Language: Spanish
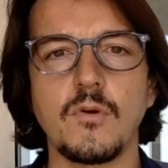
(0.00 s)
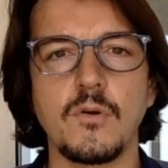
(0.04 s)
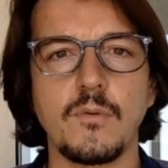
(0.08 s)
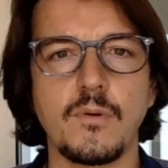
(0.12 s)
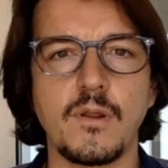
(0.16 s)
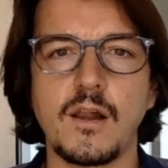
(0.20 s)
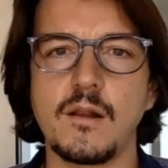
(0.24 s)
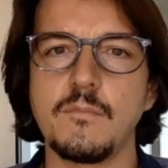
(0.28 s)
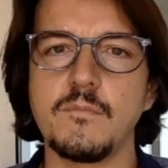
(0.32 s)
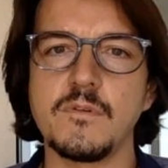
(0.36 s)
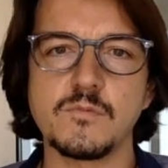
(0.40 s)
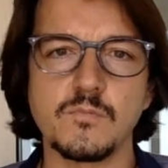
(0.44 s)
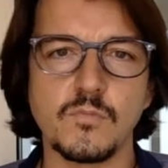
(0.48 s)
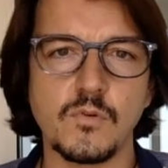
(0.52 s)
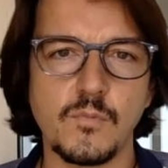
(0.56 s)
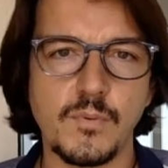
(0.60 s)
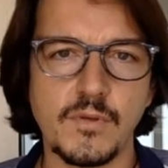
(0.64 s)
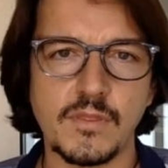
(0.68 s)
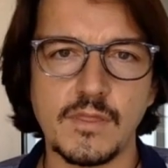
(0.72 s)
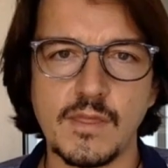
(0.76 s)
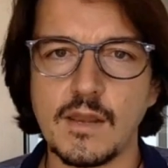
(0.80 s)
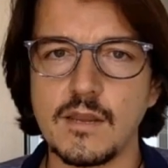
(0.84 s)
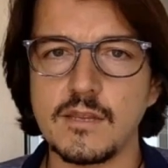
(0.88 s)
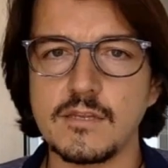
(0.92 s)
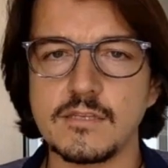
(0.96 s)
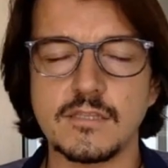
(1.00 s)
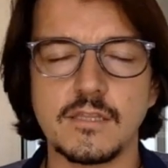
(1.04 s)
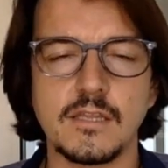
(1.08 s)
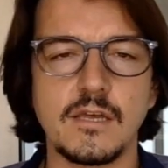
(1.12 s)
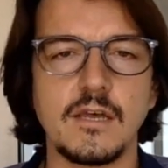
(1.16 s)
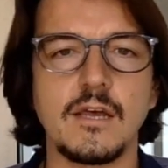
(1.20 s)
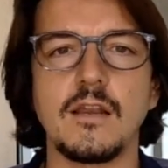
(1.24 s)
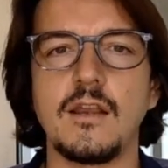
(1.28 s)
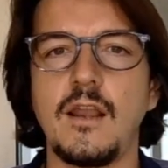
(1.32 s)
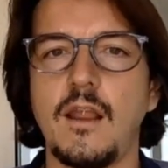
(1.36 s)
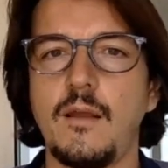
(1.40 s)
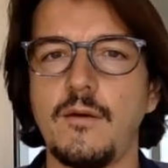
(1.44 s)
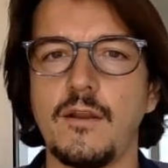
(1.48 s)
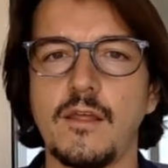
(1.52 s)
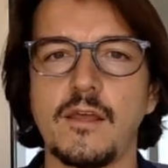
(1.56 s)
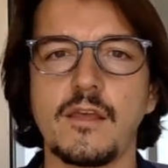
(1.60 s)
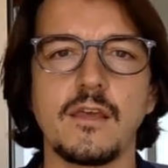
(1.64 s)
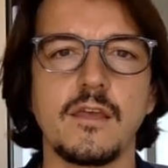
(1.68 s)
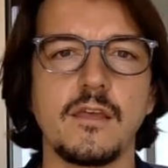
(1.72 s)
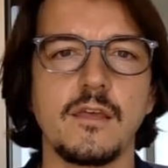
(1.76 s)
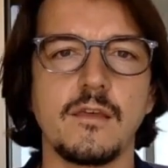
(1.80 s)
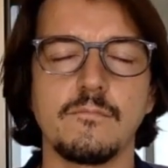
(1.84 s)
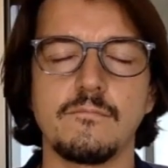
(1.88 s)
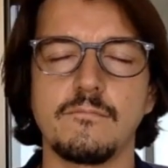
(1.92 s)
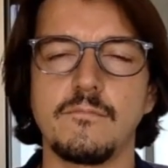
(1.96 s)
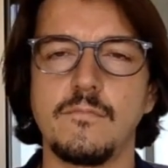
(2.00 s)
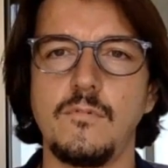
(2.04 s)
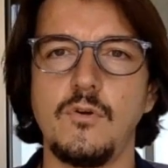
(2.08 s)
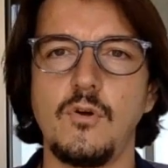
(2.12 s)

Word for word: de volver al mismo especialista, la verdad es que